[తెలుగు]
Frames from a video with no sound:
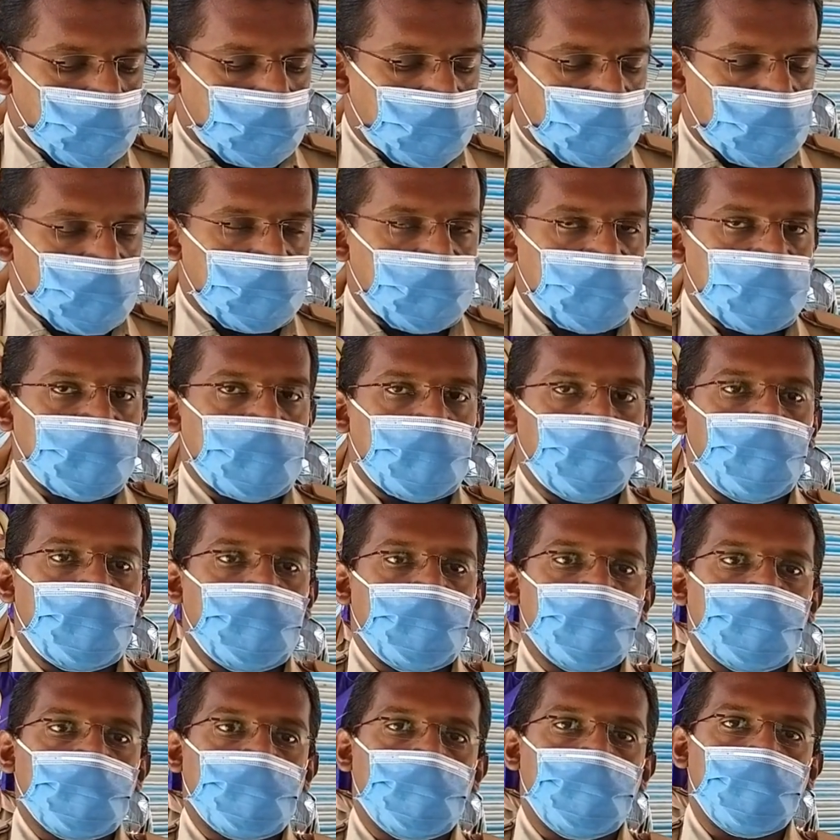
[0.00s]
ఆల్రెడీ కమాండ్
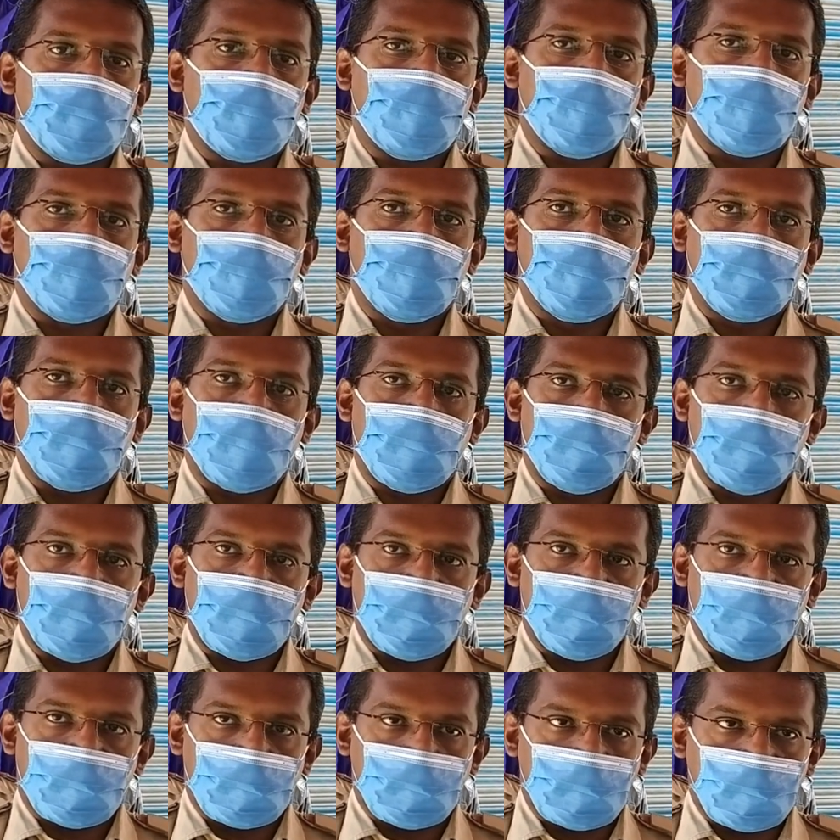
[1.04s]
అండ్ కంట్రోల్ రూమ్ నెంబర్
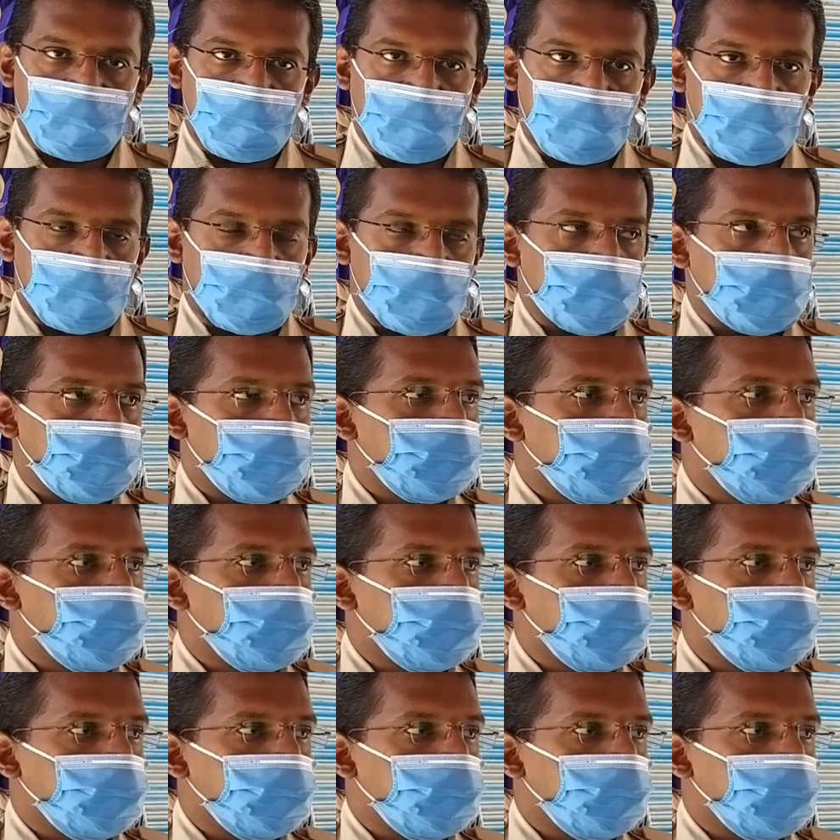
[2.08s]
ఇవ్వడం జరిగింది